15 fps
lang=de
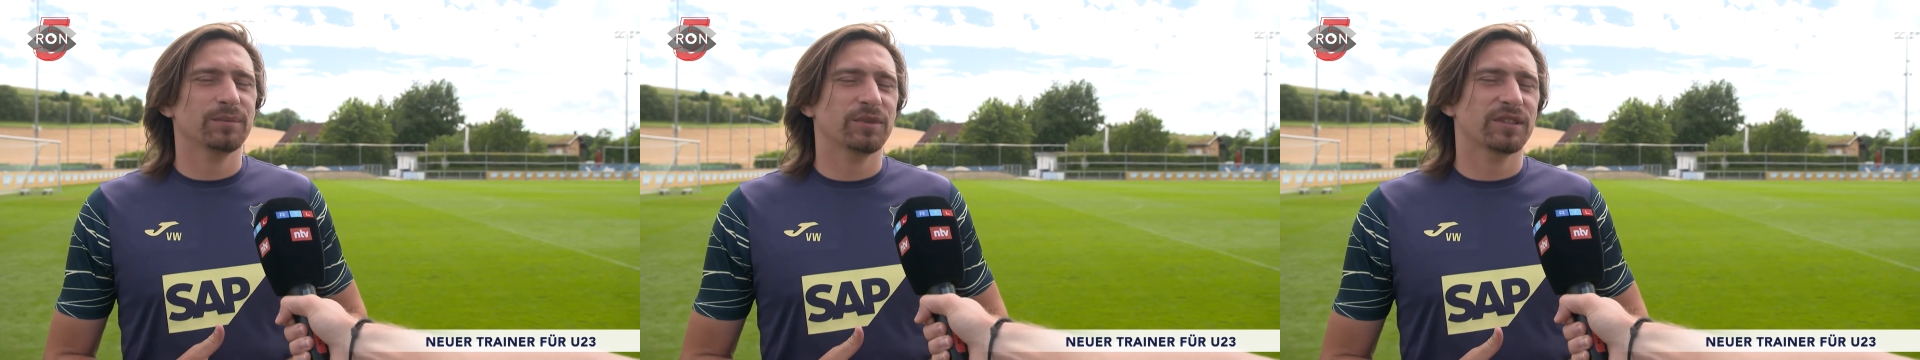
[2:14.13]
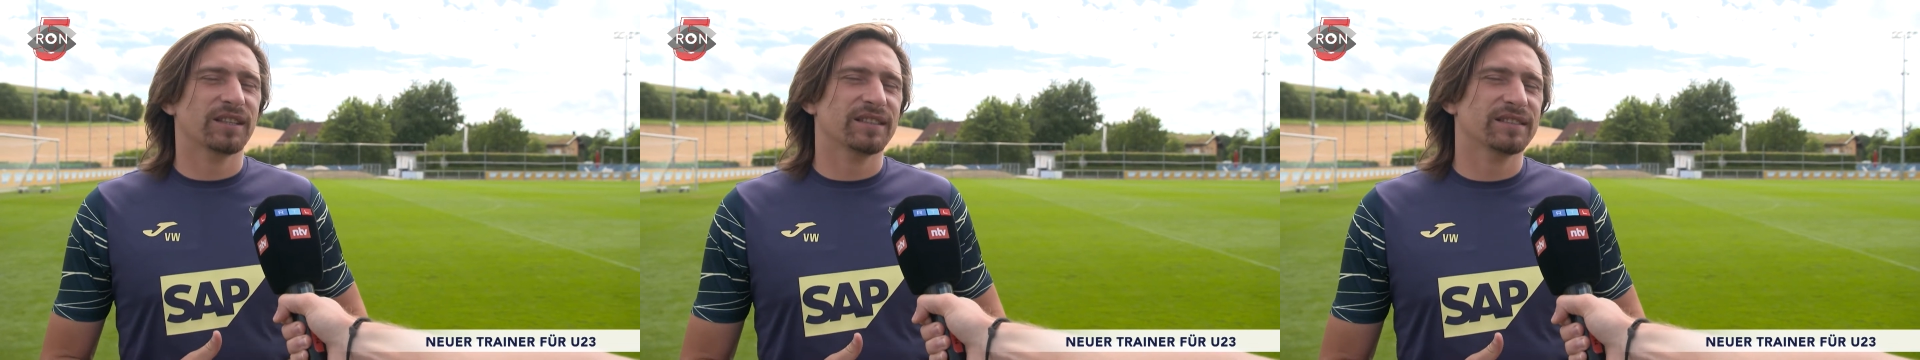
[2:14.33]

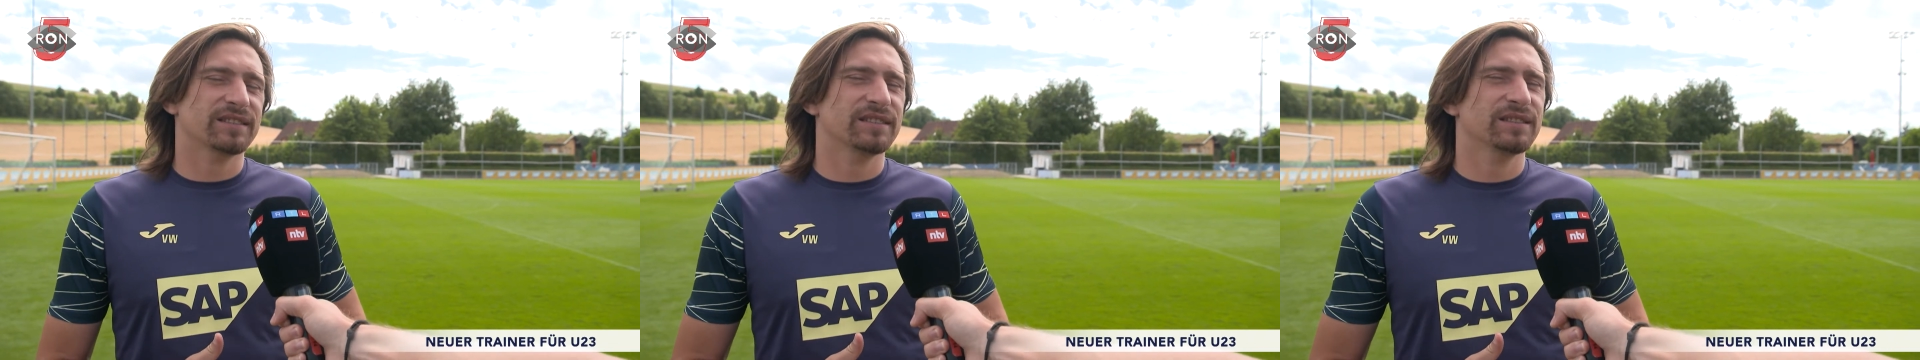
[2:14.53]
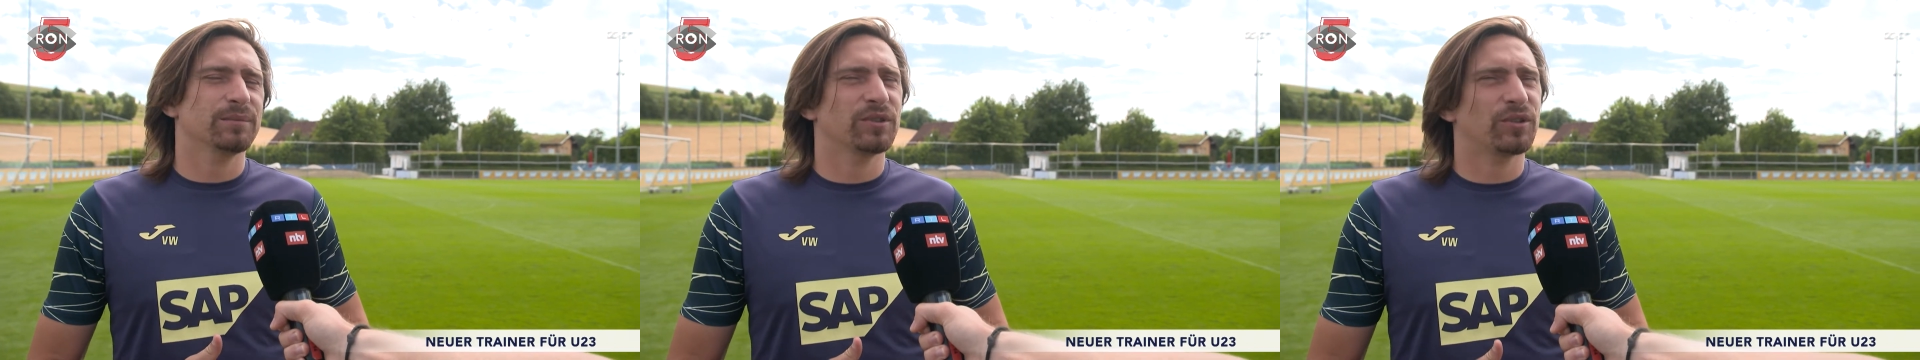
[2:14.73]
mit
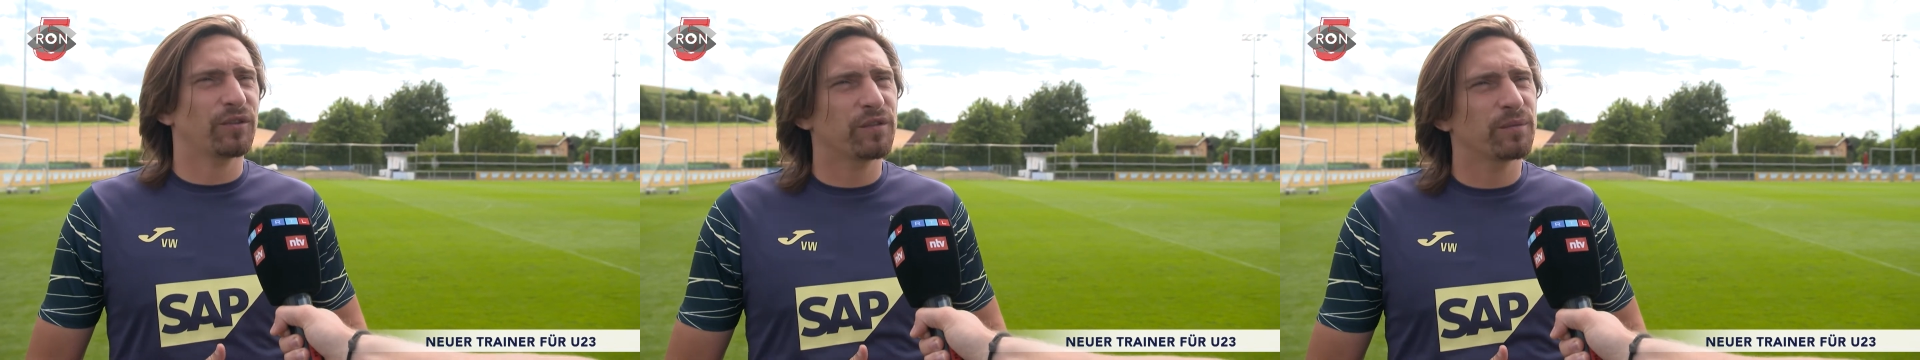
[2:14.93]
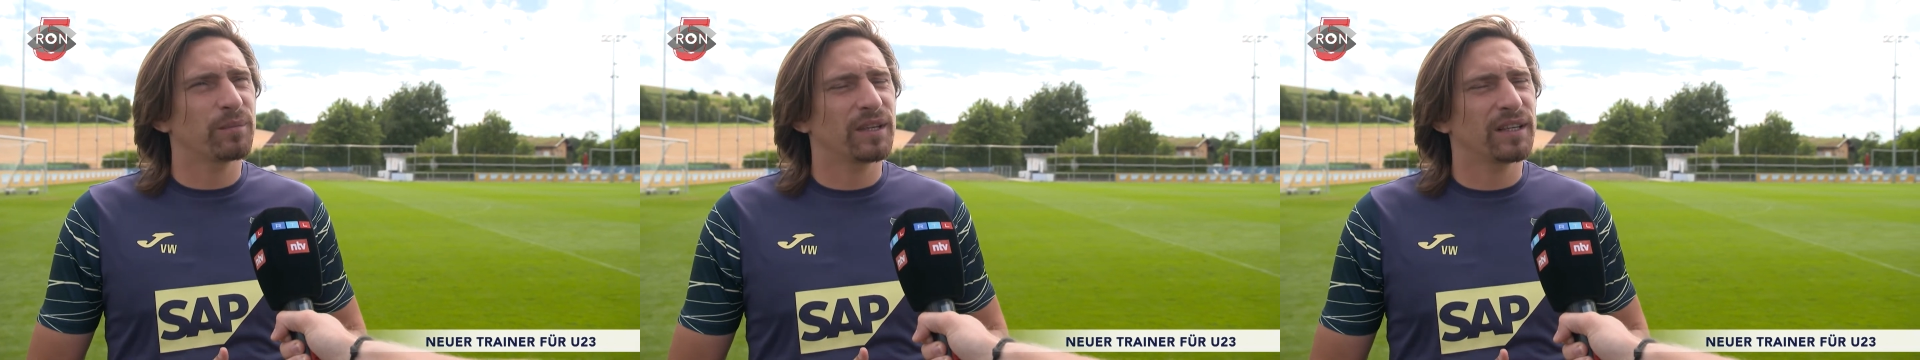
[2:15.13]
Kassel, mit
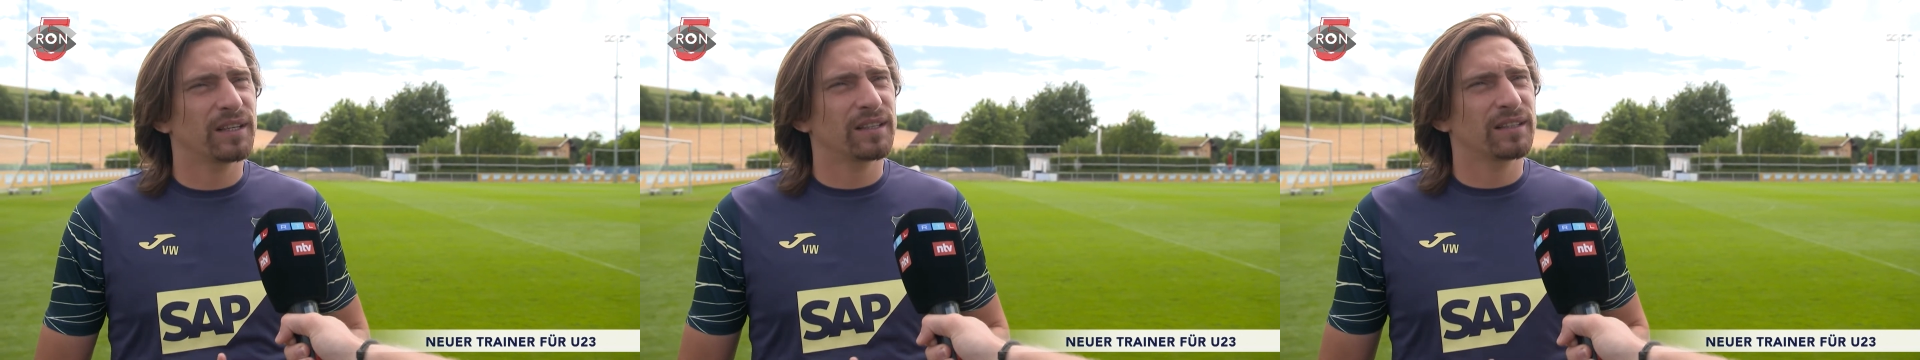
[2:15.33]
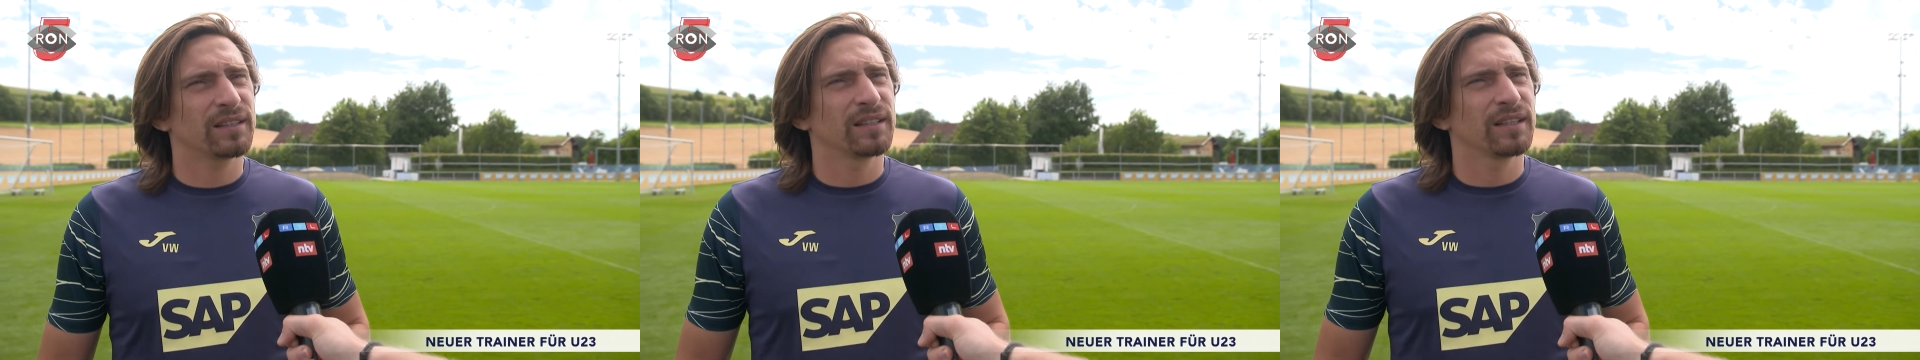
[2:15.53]

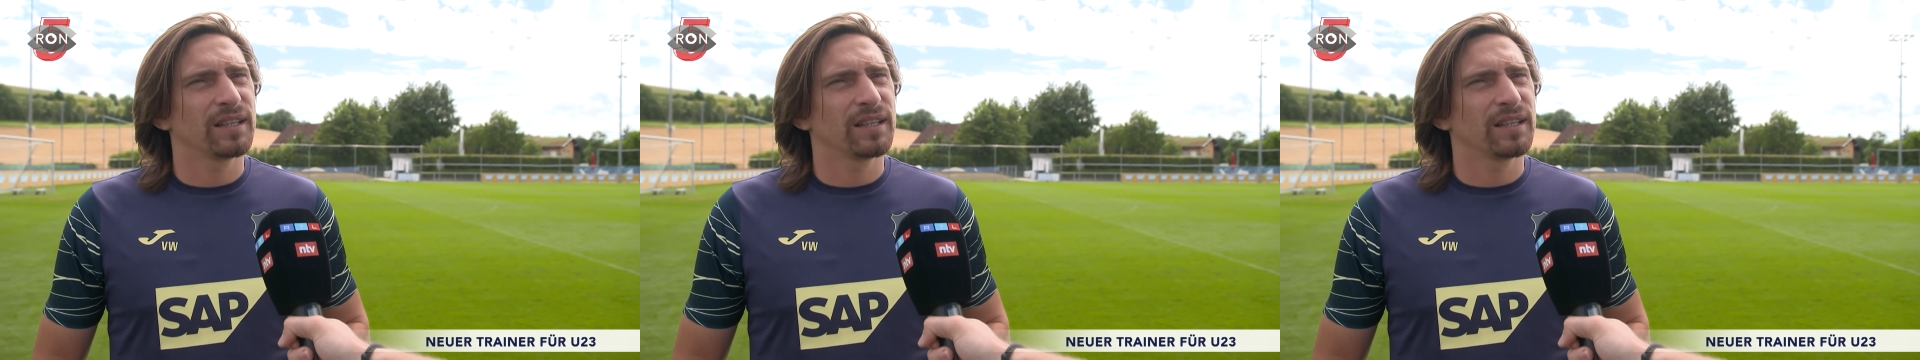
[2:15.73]
Offenbach,